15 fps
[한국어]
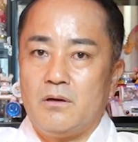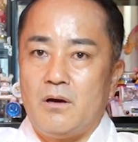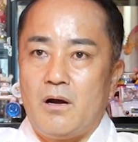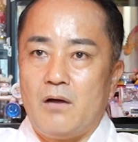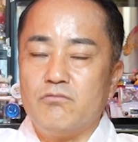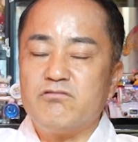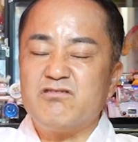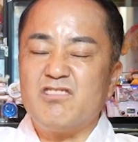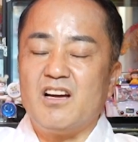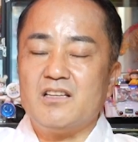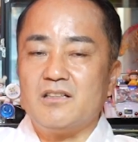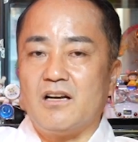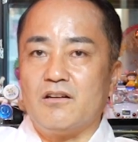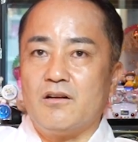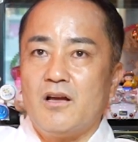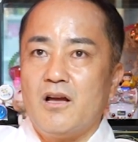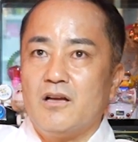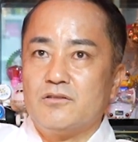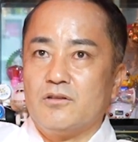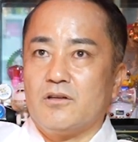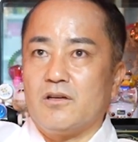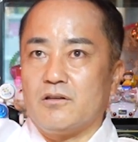아, 우크라이나
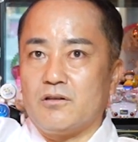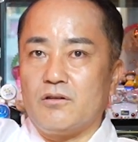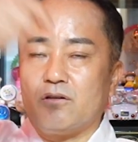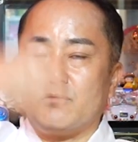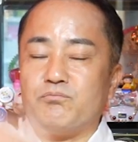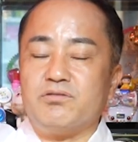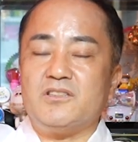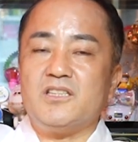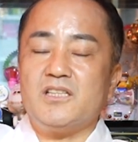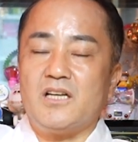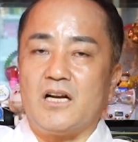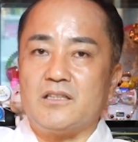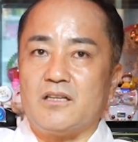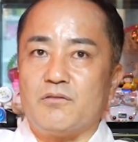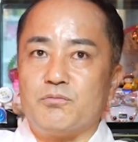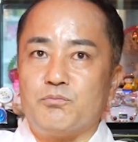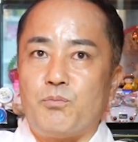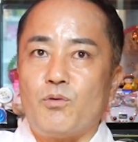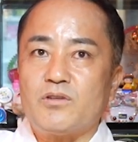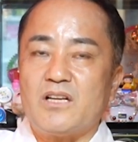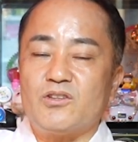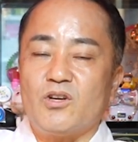저기 저기 푸틴이 갖다
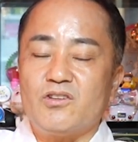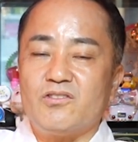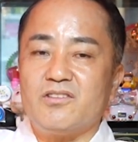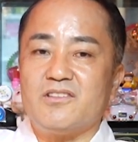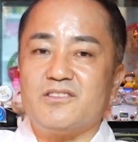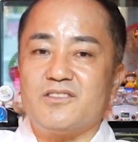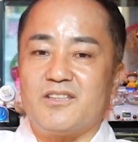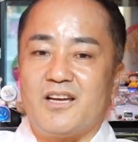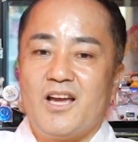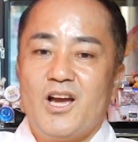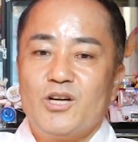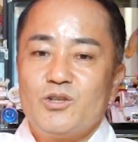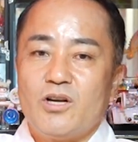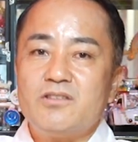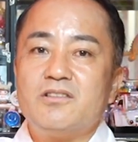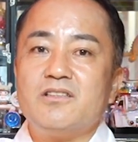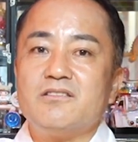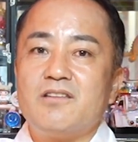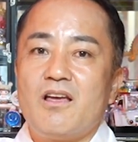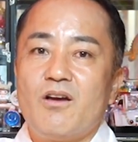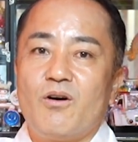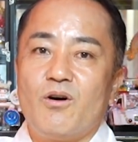폭탄 터트리지
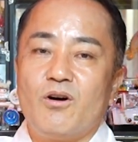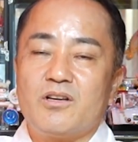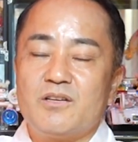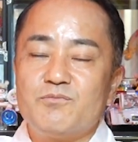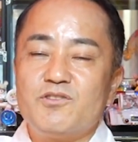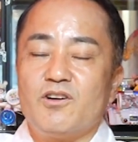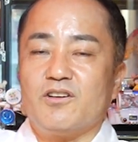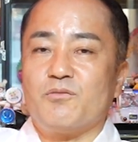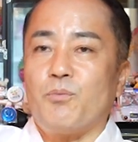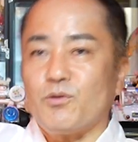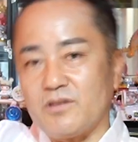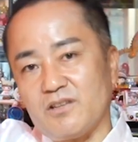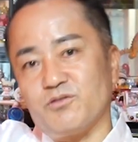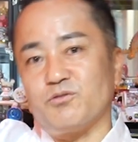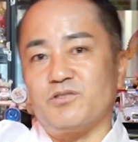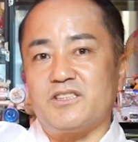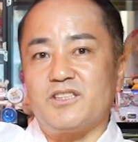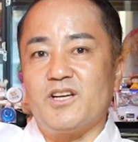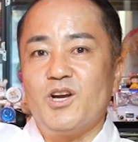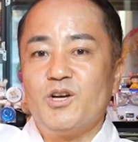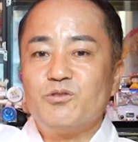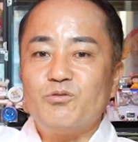터트리세요. 김정은이 폭탄 수지
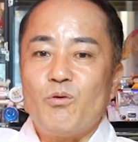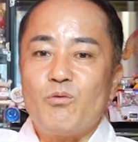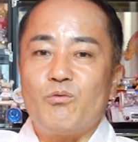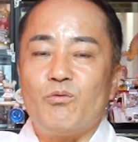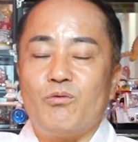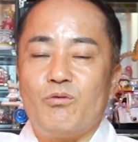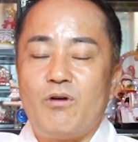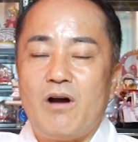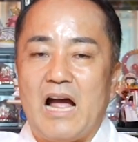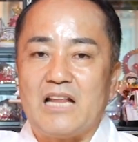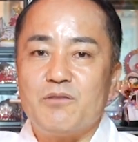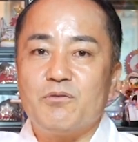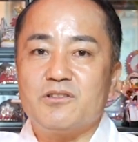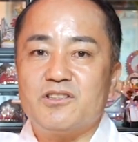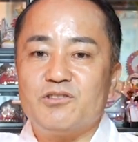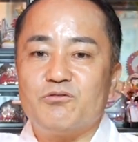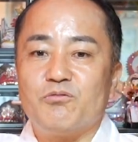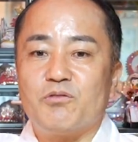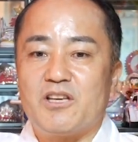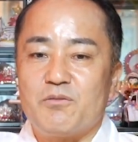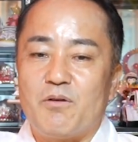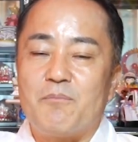쏘고 아니면 기고
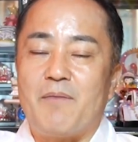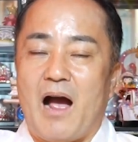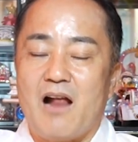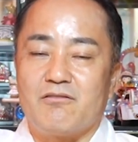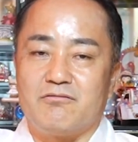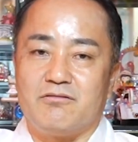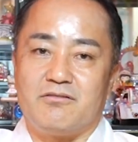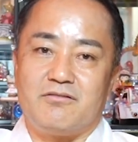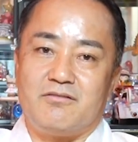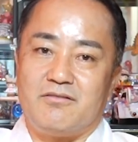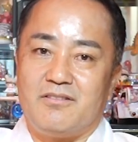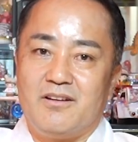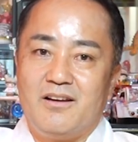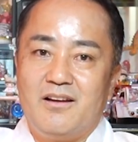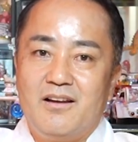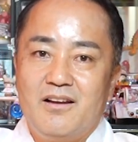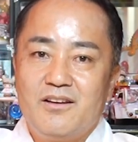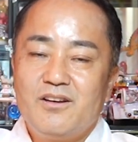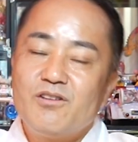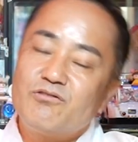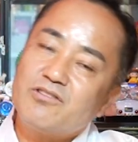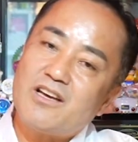기면 말고
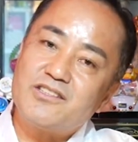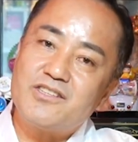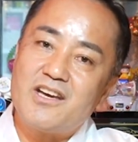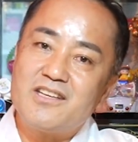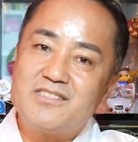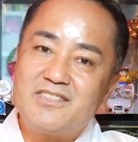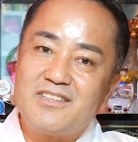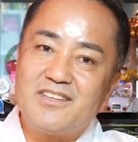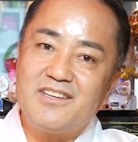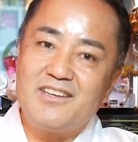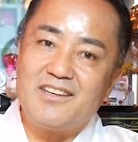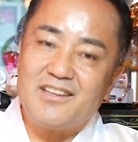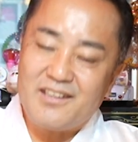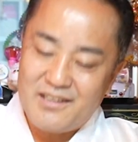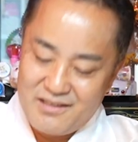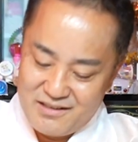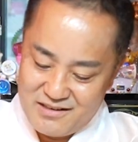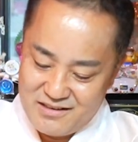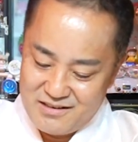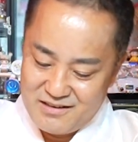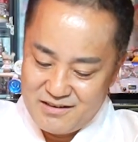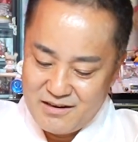이러고 사셔야지.
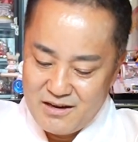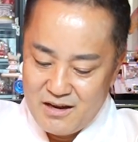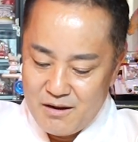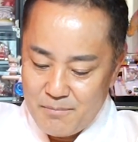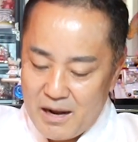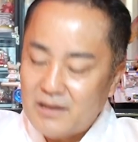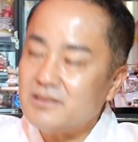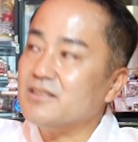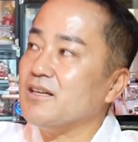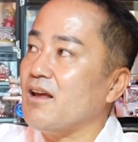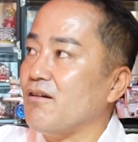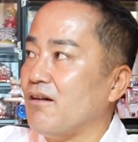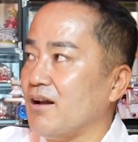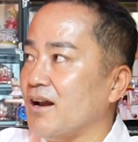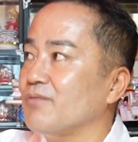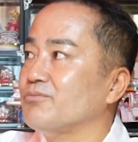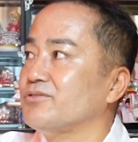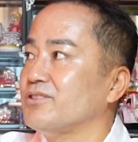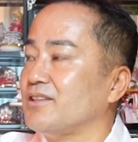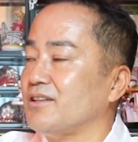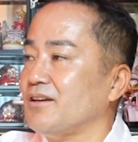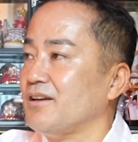박실해요
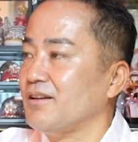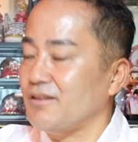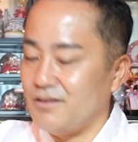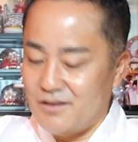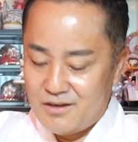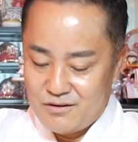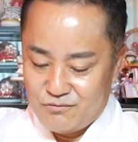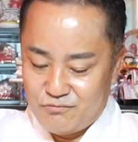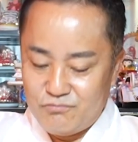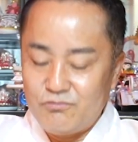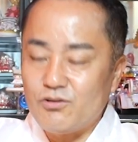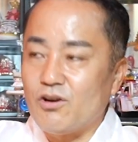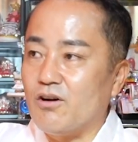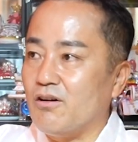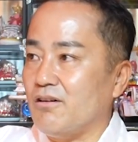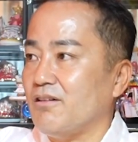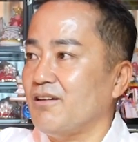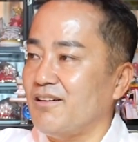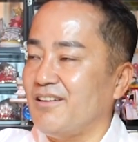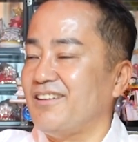할아버지. 누구요?